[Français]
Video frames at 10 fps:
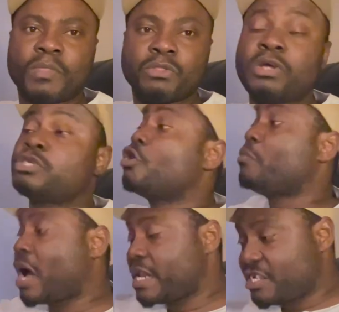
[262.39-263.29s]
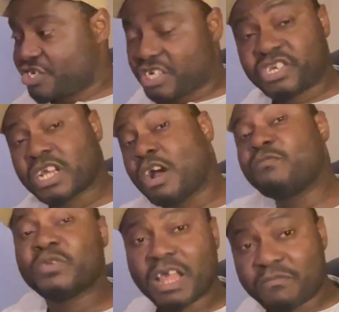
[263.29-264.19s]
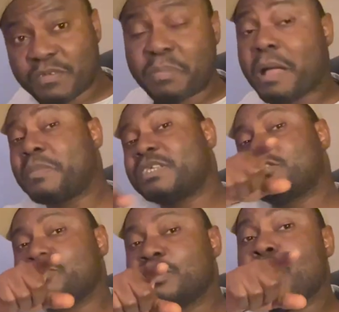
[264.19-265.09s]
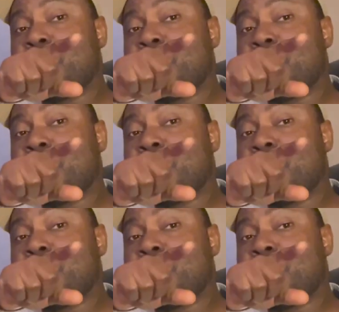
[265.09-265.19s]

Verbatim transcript: Non seulement à les chercher quand vous ne l'avez pas, parce que,